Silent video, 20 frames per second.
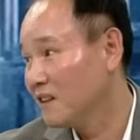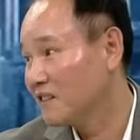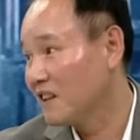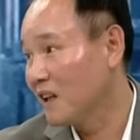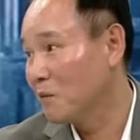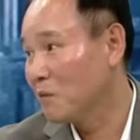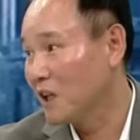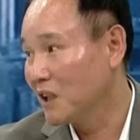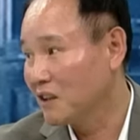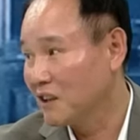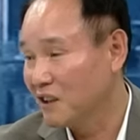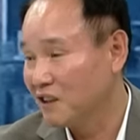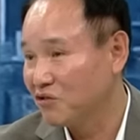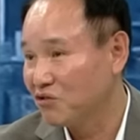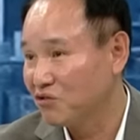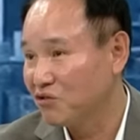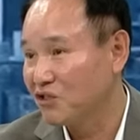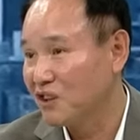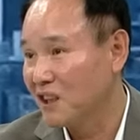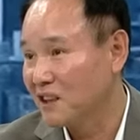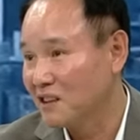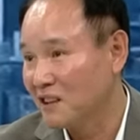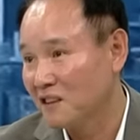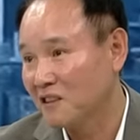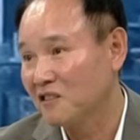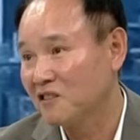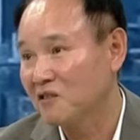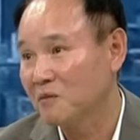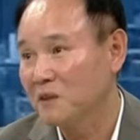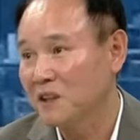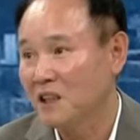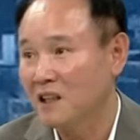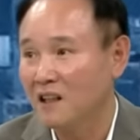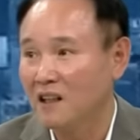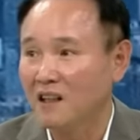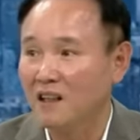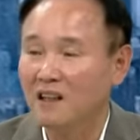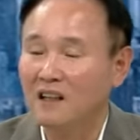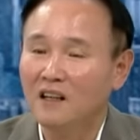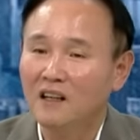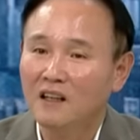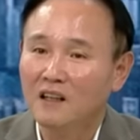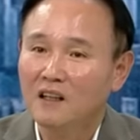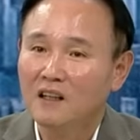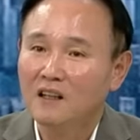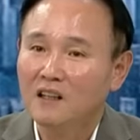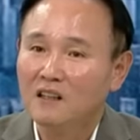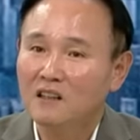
상반기에 음. 수주를 하지 않았습니까? 음.